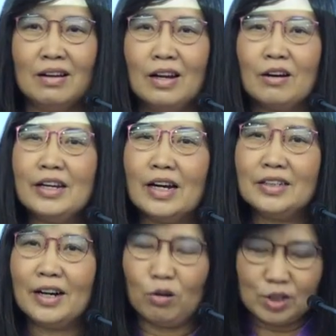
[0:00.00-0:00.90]
แล้วก็อย่าง
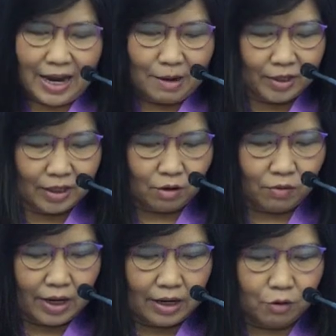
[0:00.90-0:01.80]
ที่เราทราบกันค่ะ
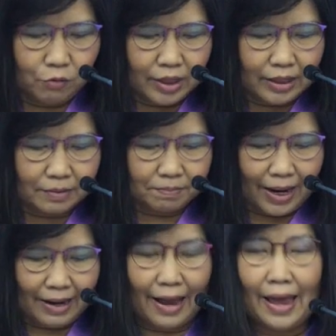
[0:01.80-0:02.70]
ว่าวิกฤต
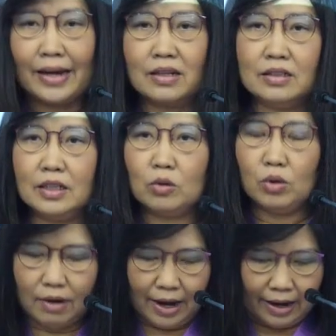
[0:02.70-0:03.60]
ภัยแล้งที่รุ
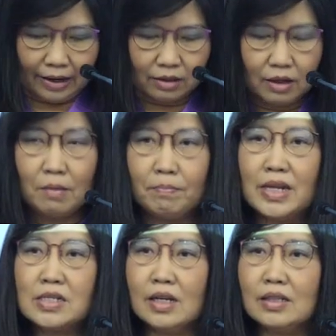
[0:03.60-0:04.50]
นแรงเป็
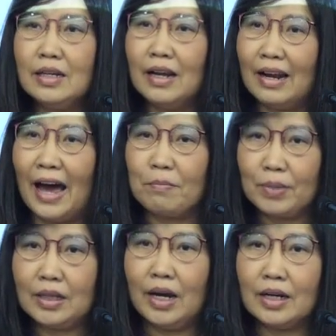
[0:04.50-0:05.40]
นสิ่งที่หลายๆป
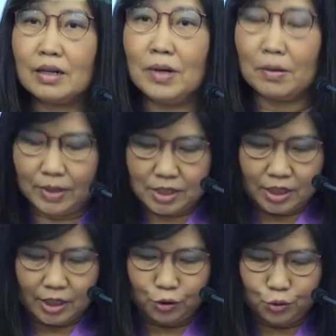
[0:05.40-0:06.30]
ระเทศกำลังเผ
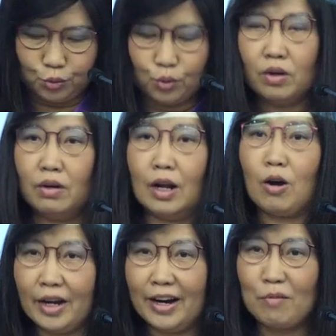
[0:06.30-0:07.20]
ชิญอยู่แล้ว
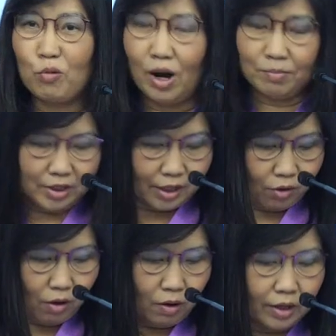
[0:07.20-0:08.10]
ก็ได้รับความเดือด
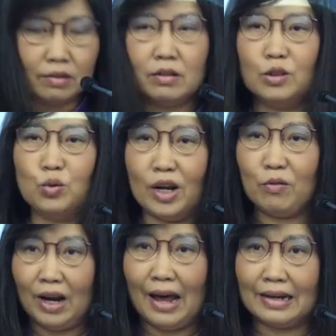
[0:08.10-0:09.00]
ร้อนอยู่ใน
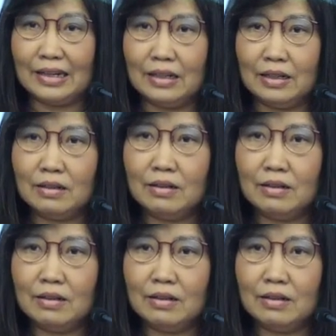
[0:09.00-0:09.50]
เวลานี้